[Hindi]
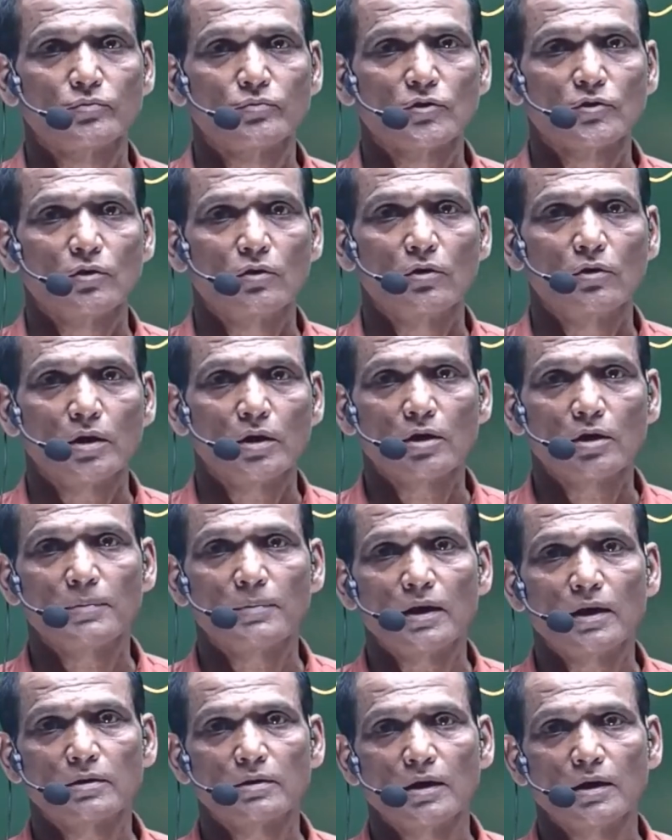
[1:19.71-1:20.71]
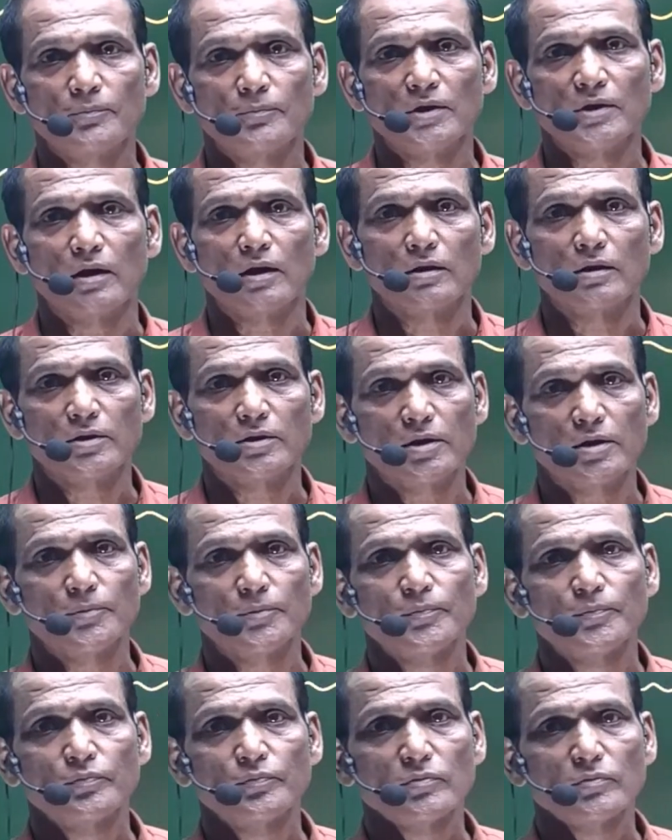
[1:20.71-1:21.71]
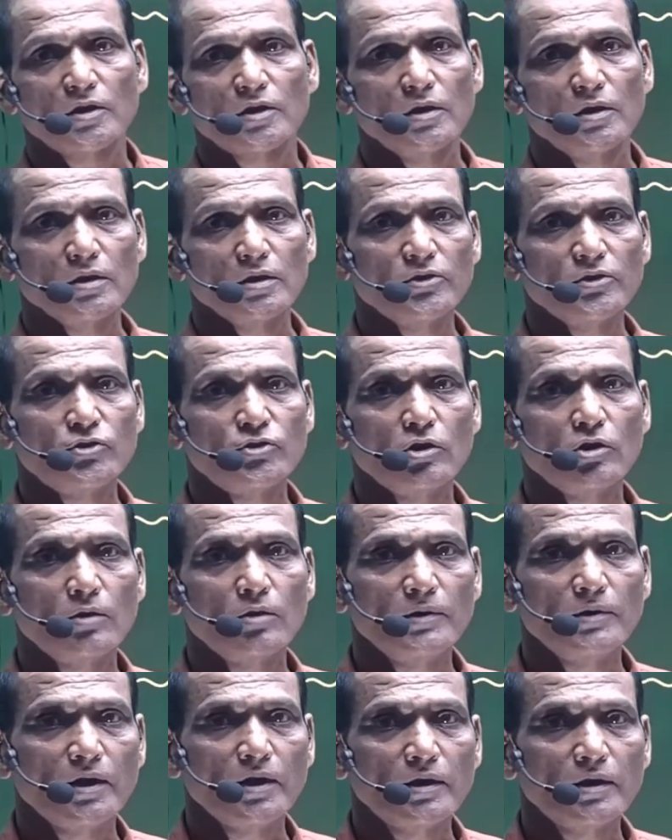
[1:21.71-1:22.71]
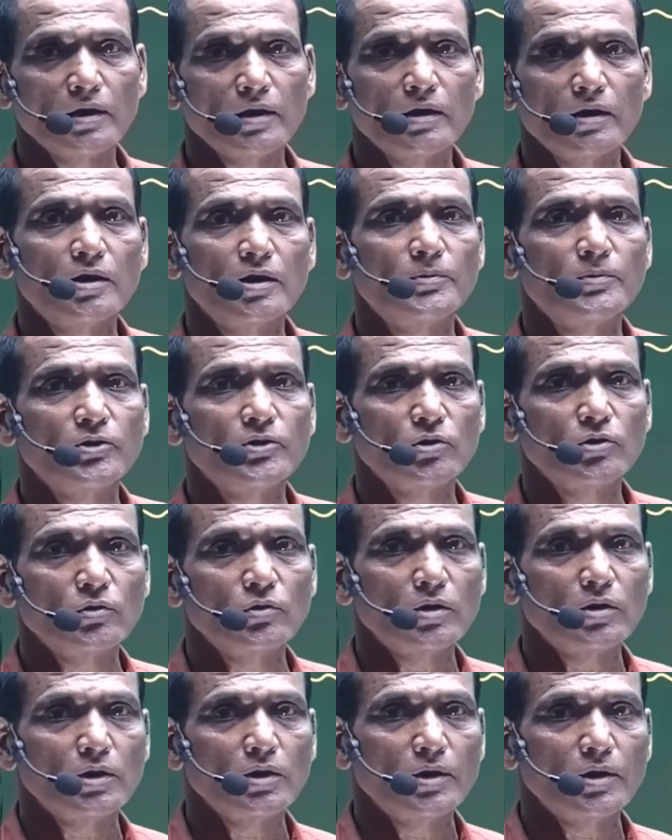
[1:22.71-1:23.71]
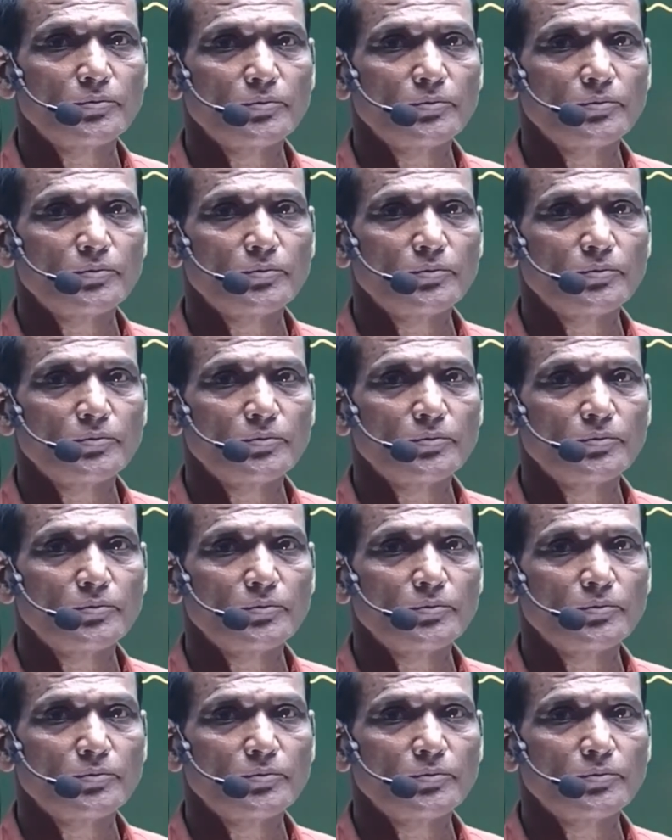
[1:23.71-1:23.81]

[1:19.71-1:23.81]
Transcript: और एक बात आप जान लीजिए कि इंग्लिश जॉब लेने के लिए भी ज़रूरी है